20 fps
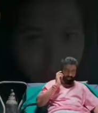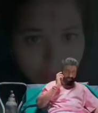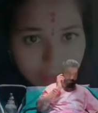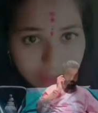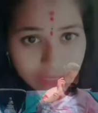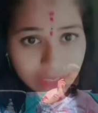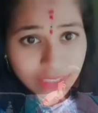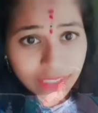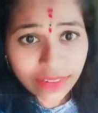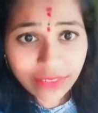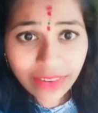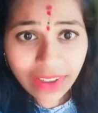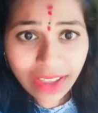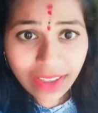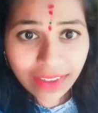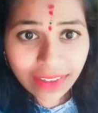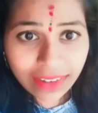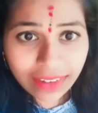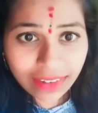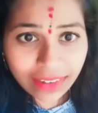ఆర్య
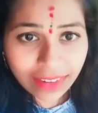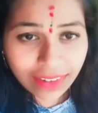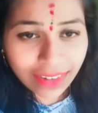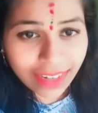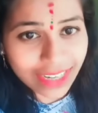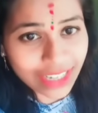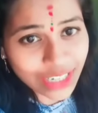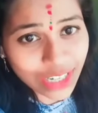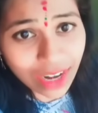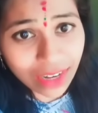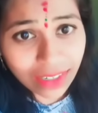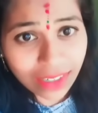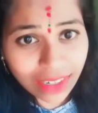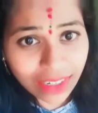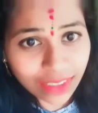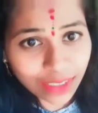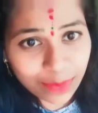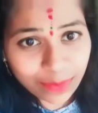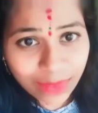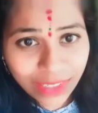ఇదిగో
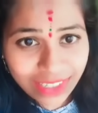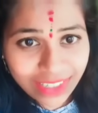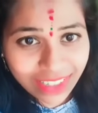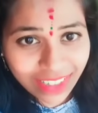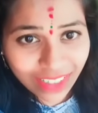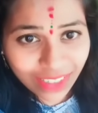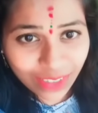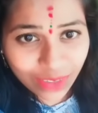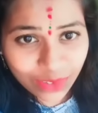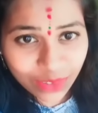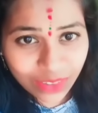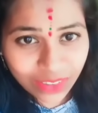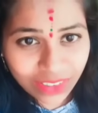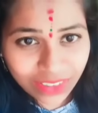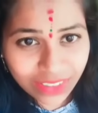దీక్షను పూర్తి చేసింది